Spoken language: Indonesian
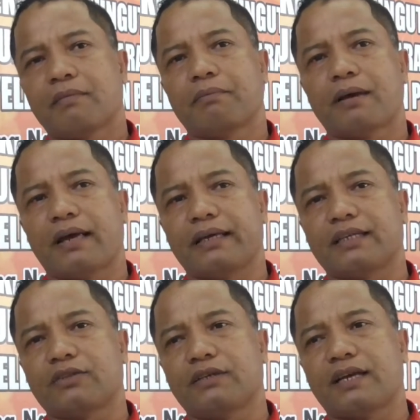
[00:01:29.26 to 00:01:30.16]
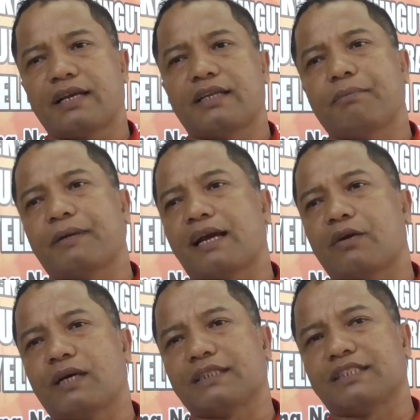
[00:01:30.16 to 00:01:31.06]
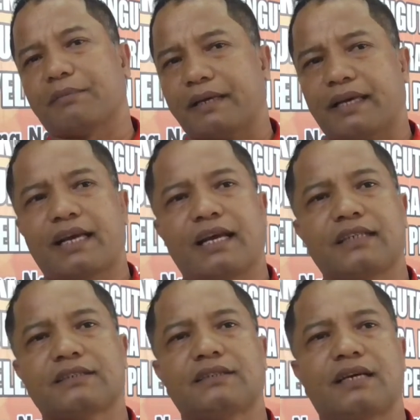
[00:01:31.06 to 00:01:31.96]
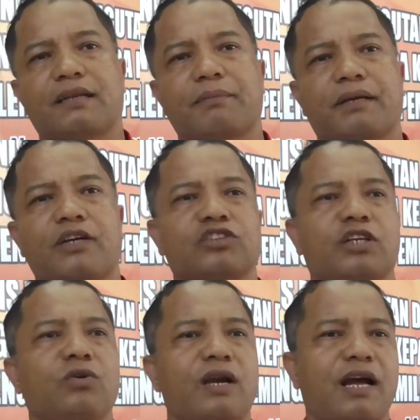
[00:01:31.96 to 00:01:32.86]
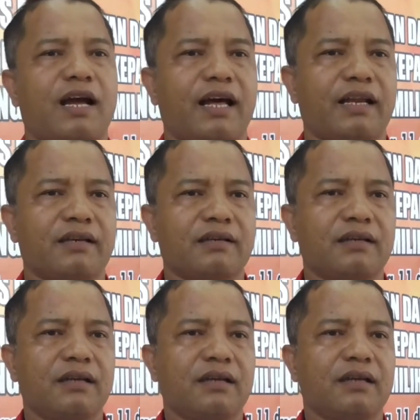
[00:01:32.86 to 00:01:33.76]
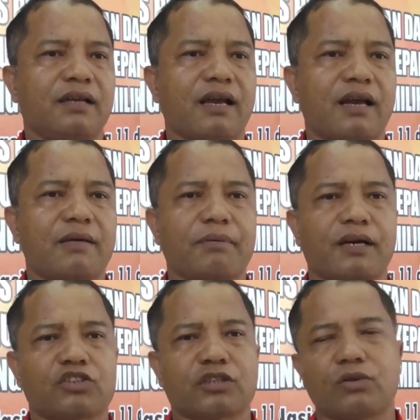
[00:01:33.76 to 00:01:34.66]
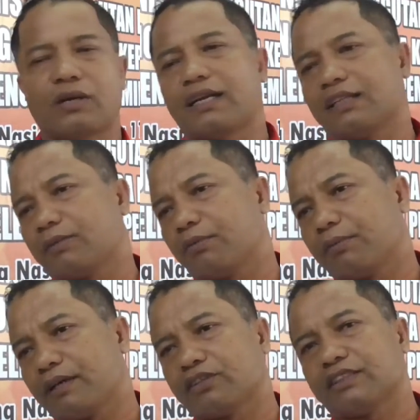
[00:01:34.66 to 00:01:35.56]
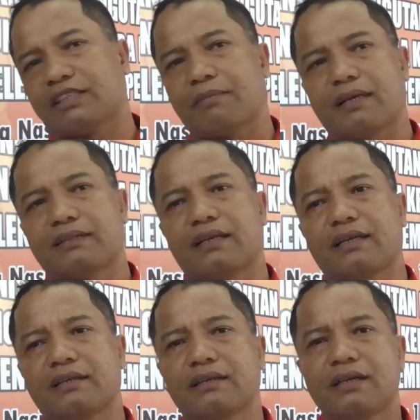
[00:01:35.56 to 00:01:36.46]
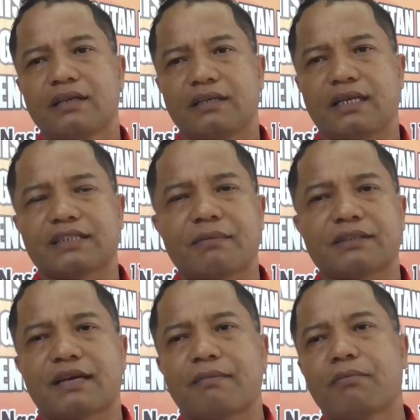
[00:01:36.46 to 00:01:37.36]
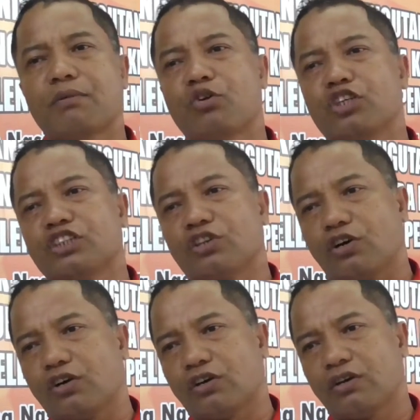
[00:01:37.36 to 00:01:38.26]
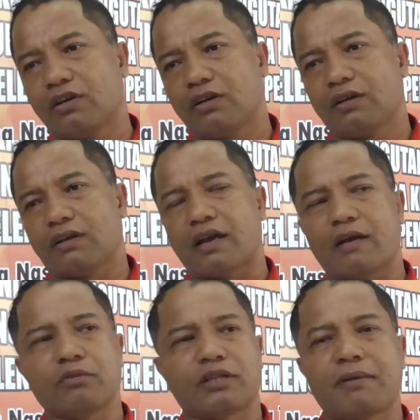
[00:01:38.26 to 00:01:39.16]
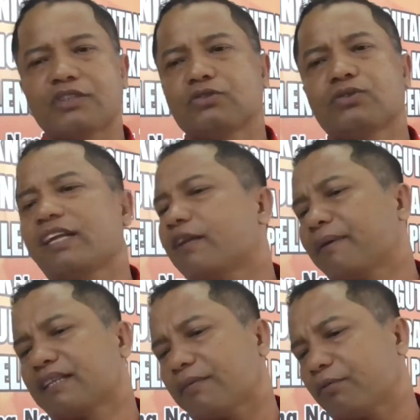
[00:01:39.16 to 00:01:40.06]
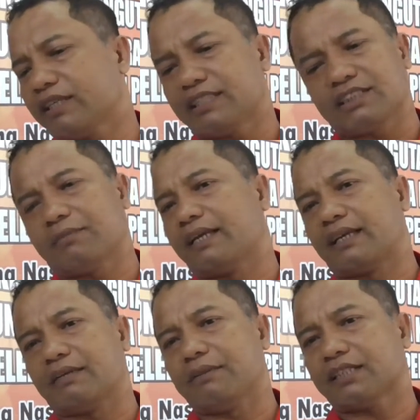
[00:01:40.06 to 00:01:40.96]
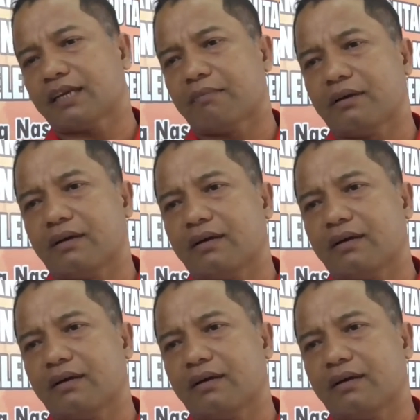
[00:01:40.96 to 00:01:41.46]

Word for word: baik itu dari pengawas TPS, dari pengawas kelurahan, ya pengawas kelurahan ataupun pengawas kecamatan ya sama-sama memonitor eh, termasuk juga dari partai politik sebenarnya bisa me